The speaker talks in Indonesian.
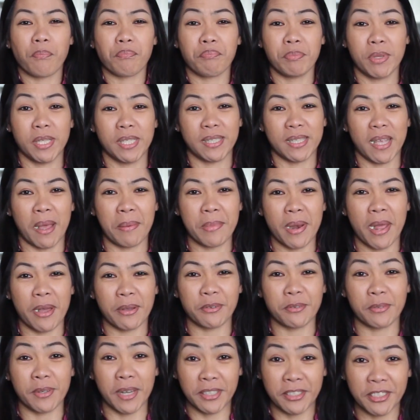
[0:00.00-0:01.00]
bisa
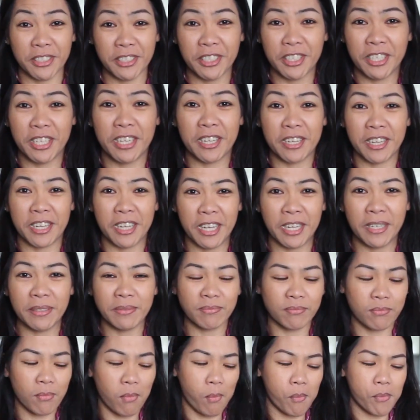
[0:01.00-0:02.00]
melakukan
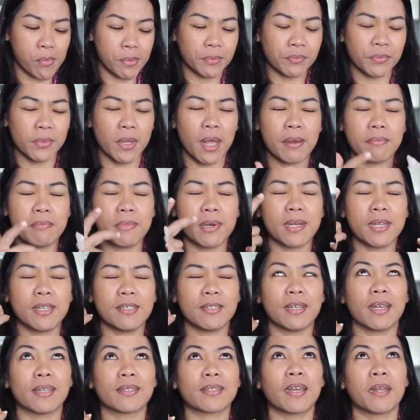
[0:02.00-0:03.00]
sendiri dan
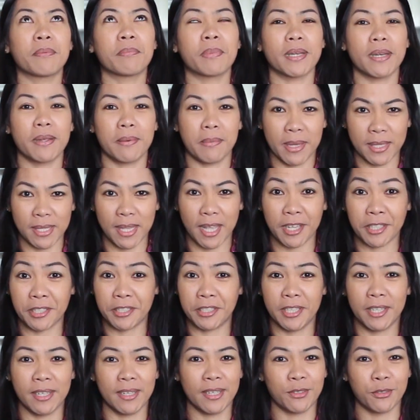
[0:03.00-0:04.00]
mengingatkan pada masa
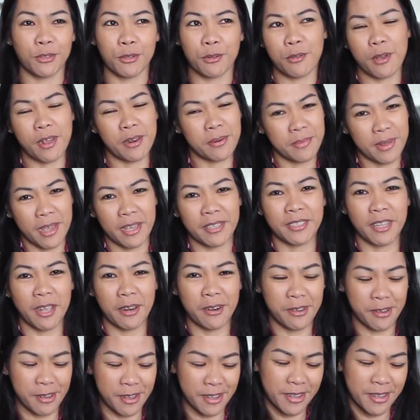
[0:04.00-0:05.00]
kecil itu luar biasa
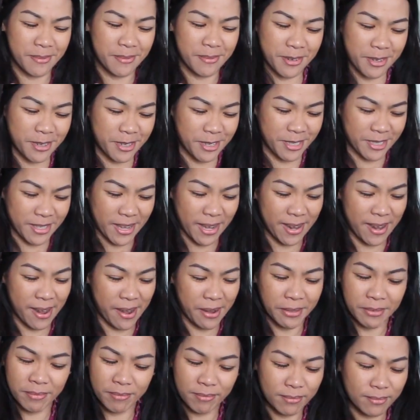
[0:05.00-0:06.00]
loh menurut
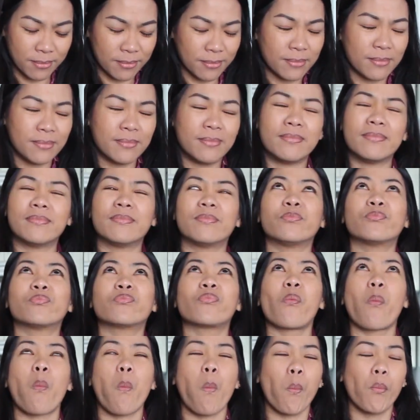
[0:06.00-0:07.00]
saya.
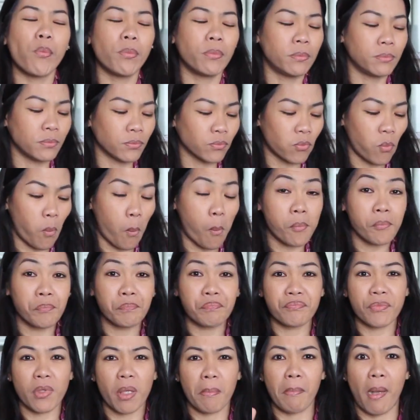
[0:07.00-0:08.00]
Hmm,
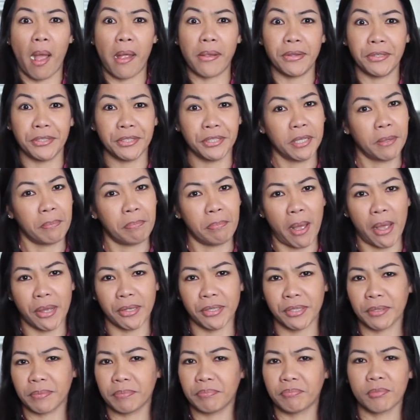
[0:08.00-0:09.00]
manisnya
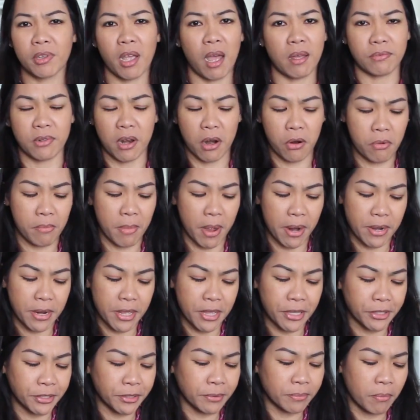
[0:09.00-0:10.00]
pas, nggak terlalu
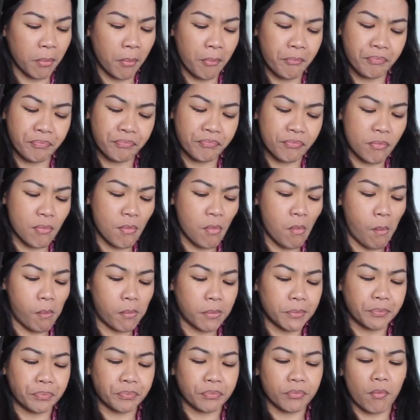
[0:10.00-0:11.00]
manis
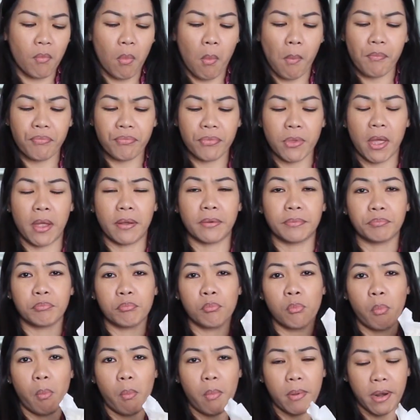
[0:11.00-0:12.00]

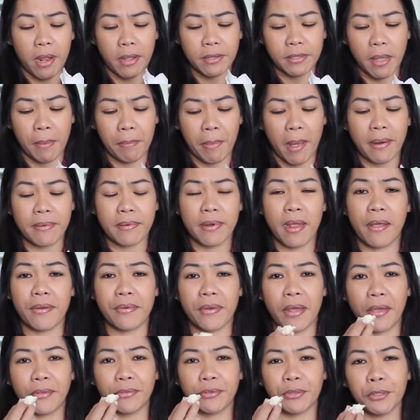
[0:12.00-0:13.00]
dan rasa
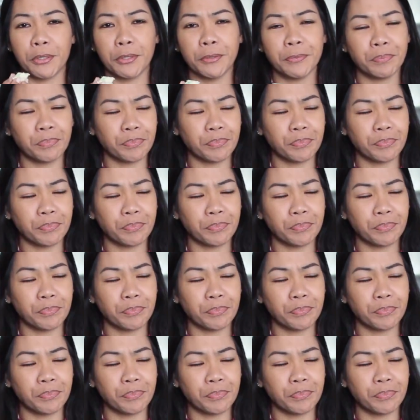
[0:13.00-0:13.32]
pandannya itu,